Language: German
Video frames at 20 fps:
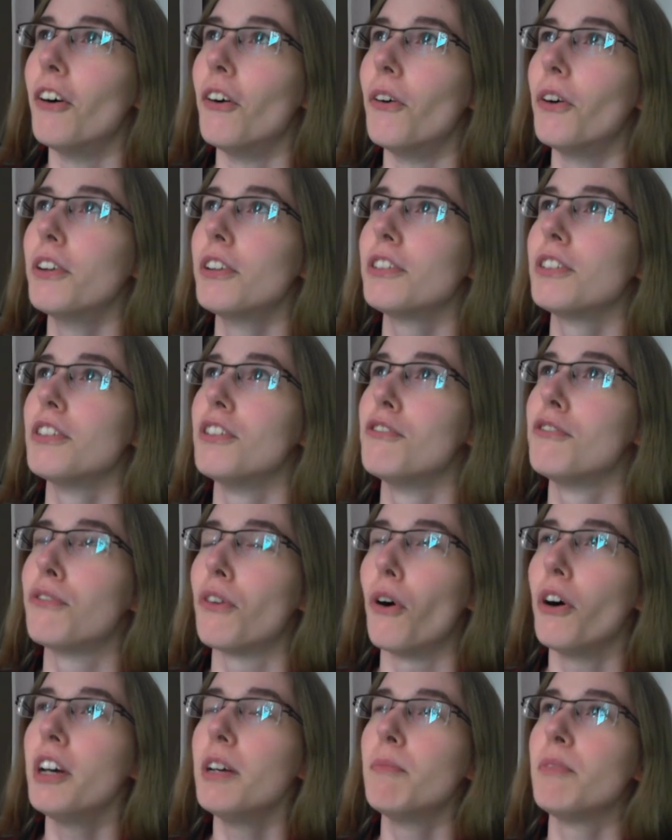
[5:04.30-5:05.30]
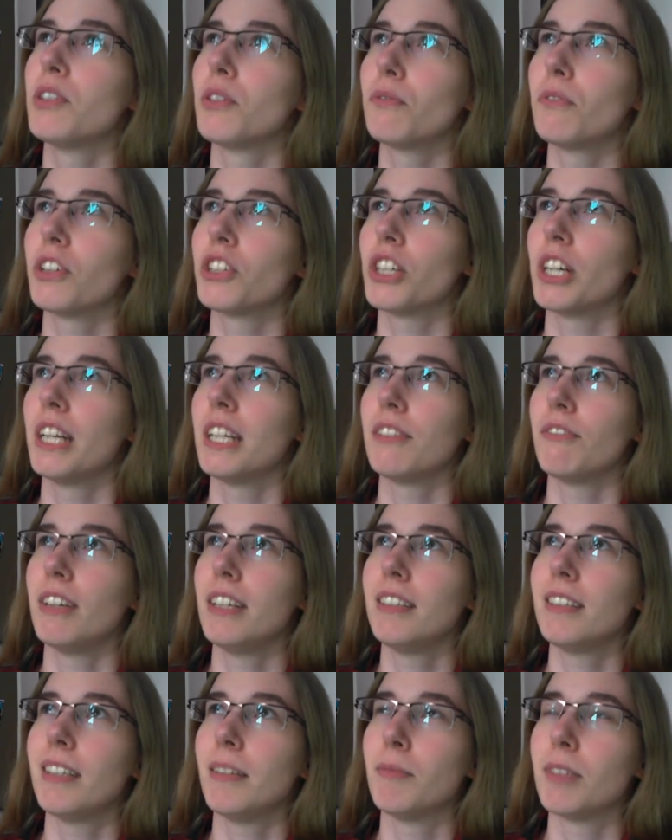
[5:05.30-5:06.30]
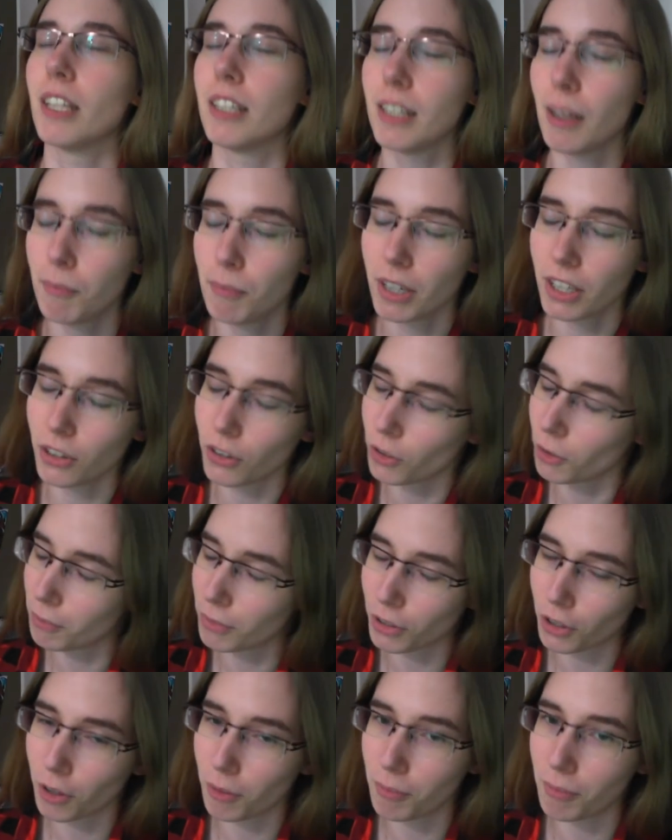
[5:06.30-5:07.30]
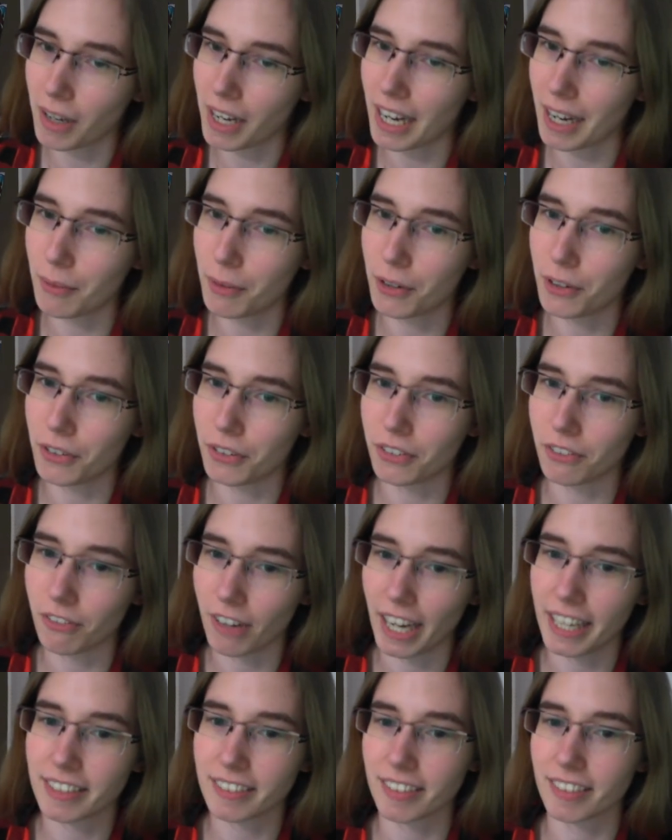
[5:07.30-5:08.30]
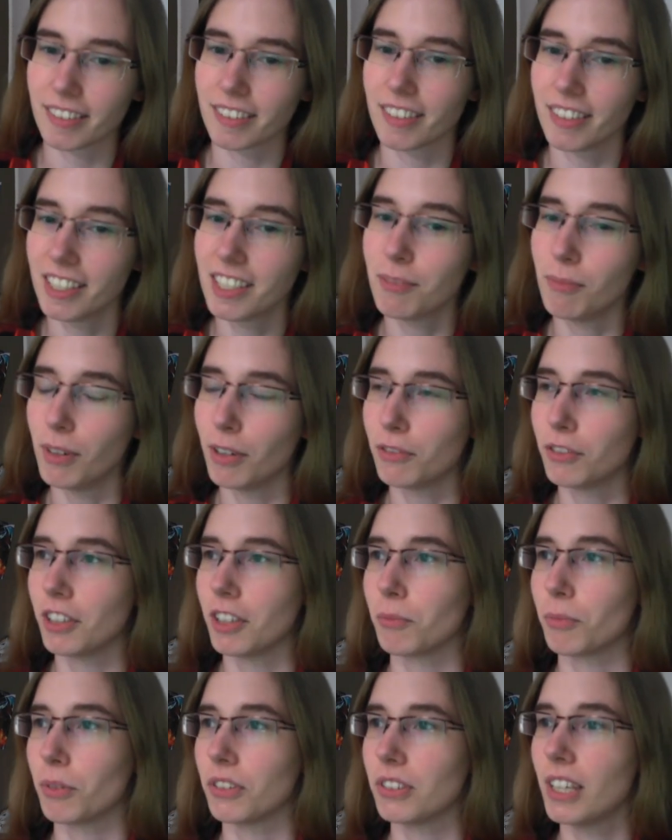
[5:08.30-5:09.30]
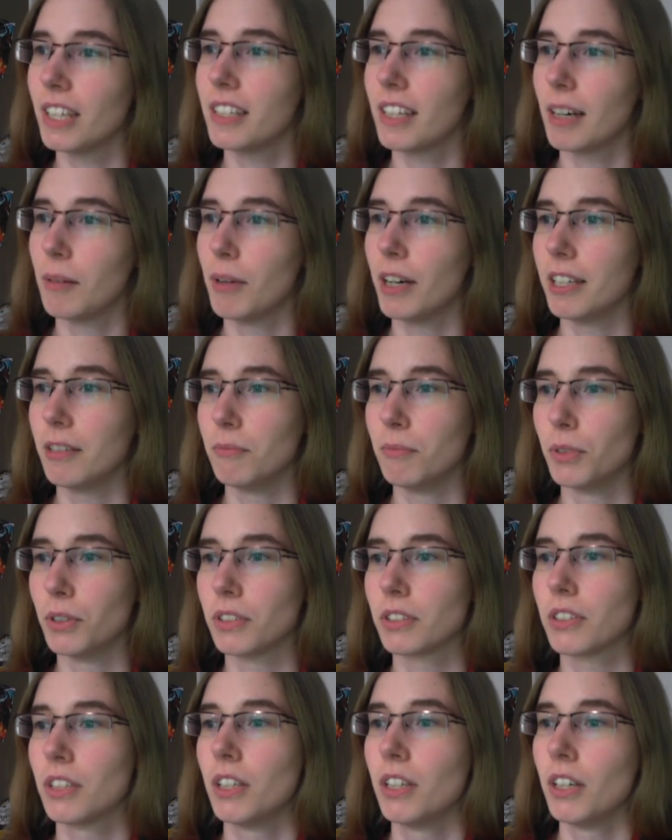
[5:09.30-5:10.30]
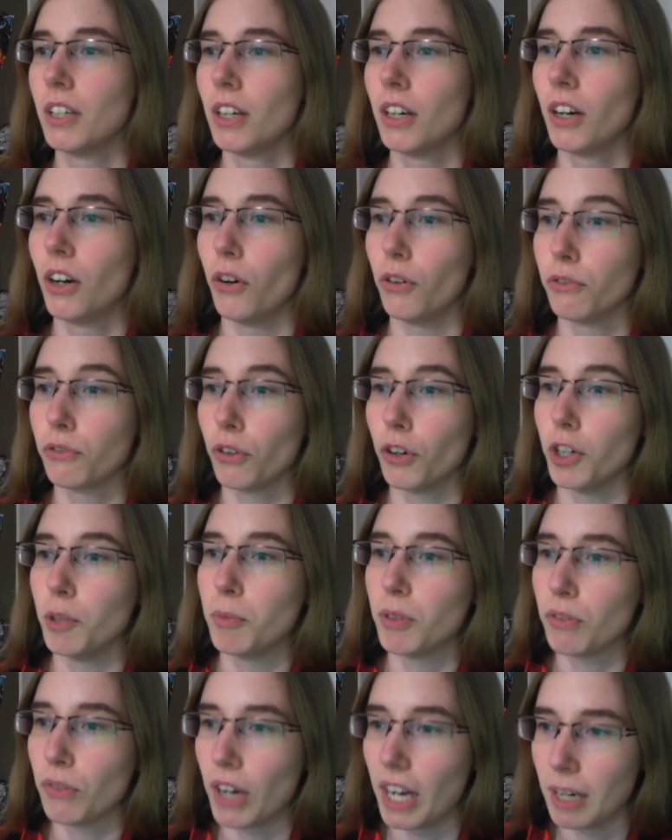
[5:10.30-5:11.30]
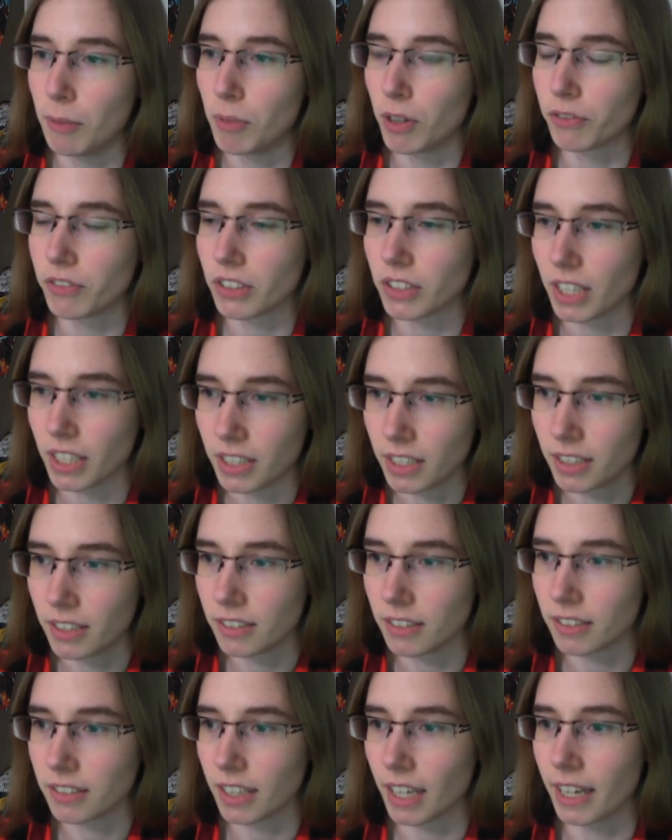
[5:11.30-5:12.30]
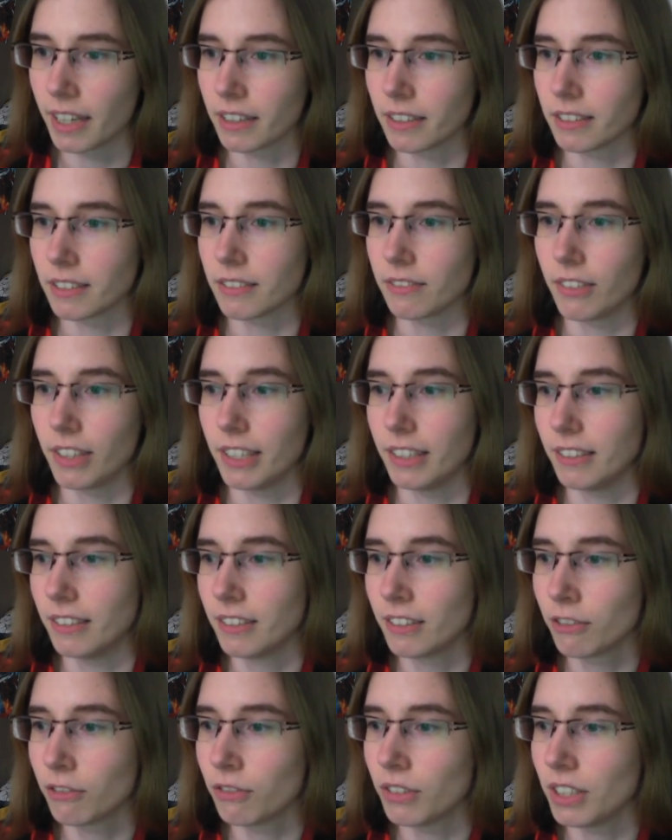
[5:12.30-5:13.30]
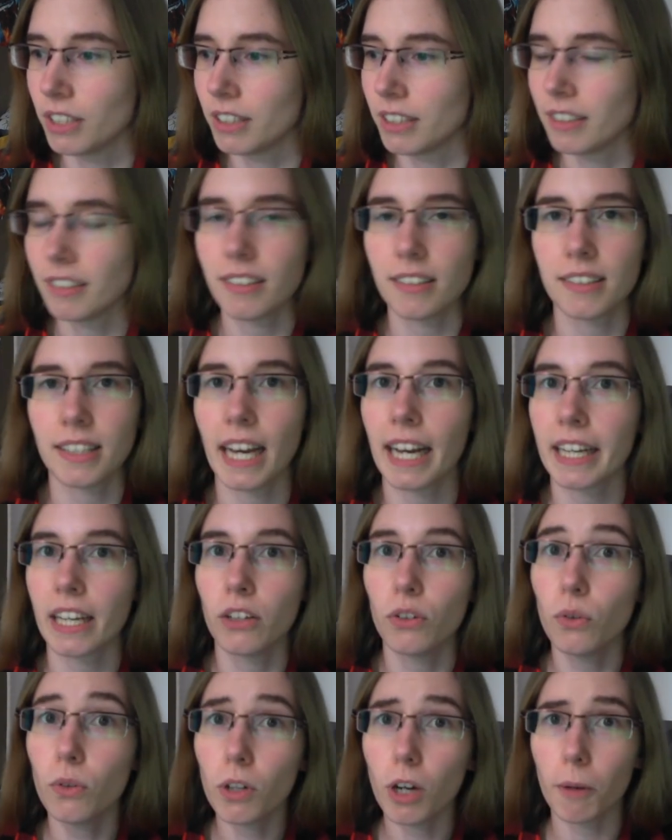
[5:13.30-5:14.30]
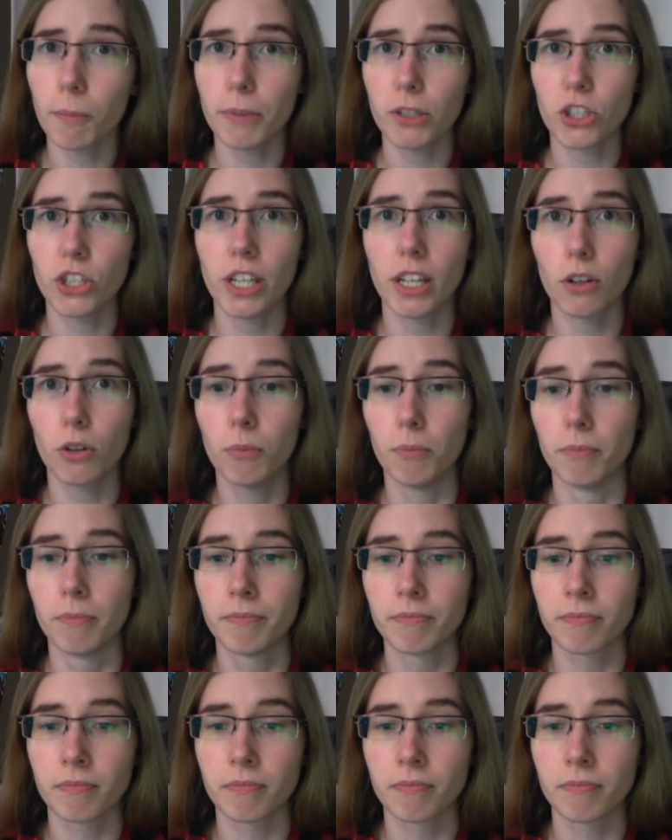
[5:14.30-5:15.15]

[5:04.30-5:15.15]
Und freue mich unwahrscheinlich, wenn ich den September noch rumbekommen habe und weiß, dass ich nicht mehr auf 100% arbeiten muss und freue mich vor allem auf das Ende dieses Jahres, weil irgendwie dieses Jahr ging unglaublich schnell rum.